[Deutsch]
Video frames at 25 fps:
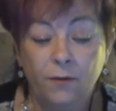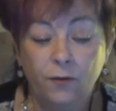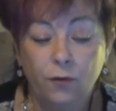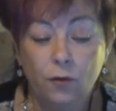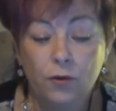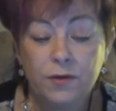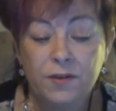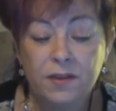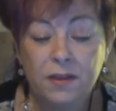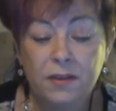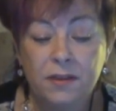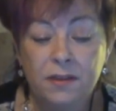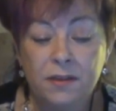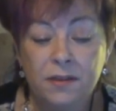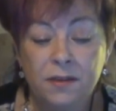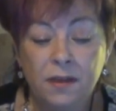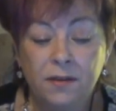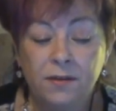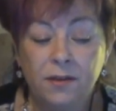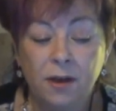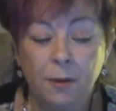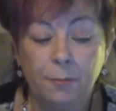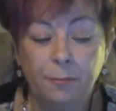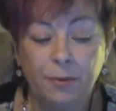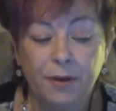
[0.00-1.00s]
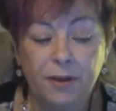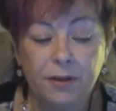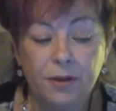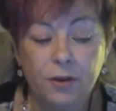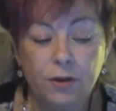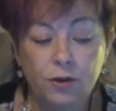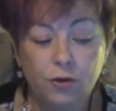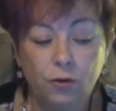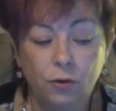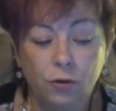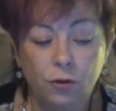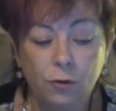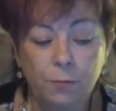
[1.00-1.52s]
Vorsitzender der
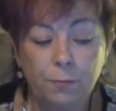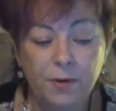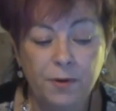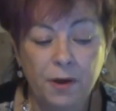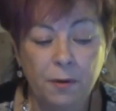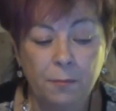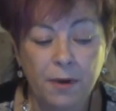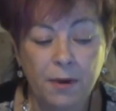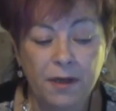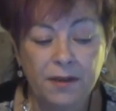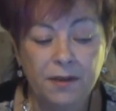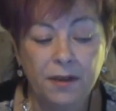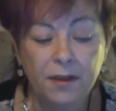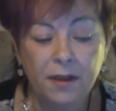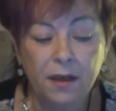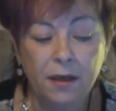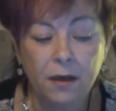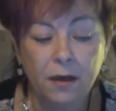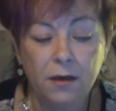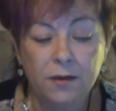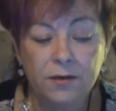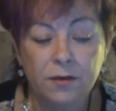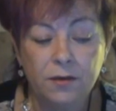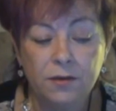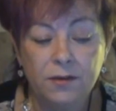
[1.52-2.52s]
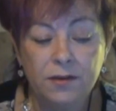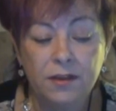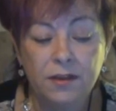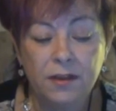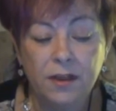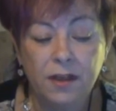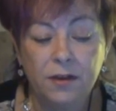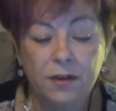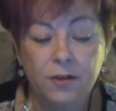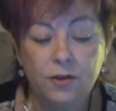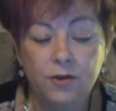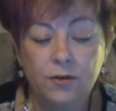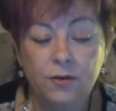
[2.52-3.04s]
British Columbia Medical
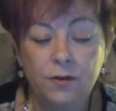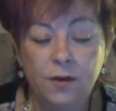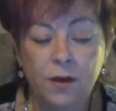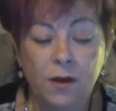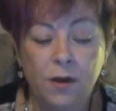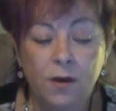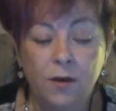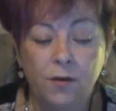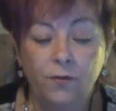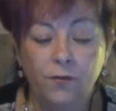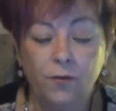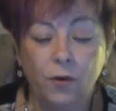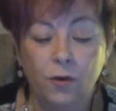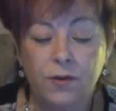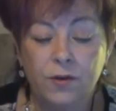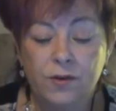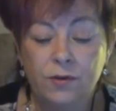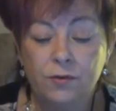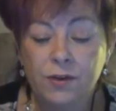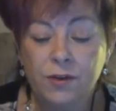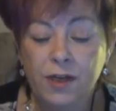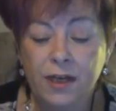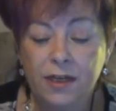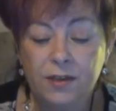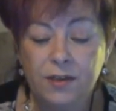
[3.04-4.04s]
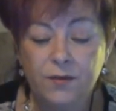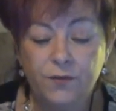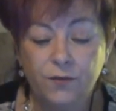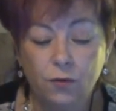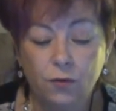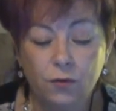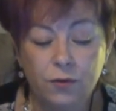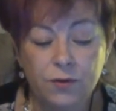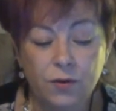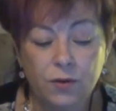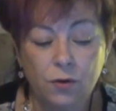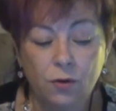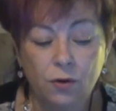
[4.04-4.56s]
Association für
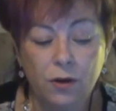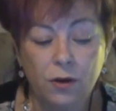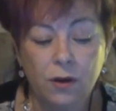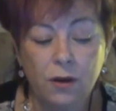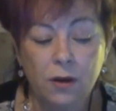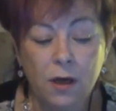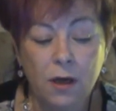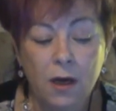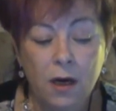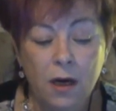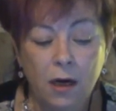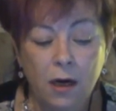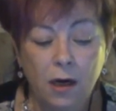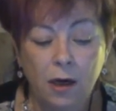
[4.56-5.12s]
Gesundheitsvorsorge,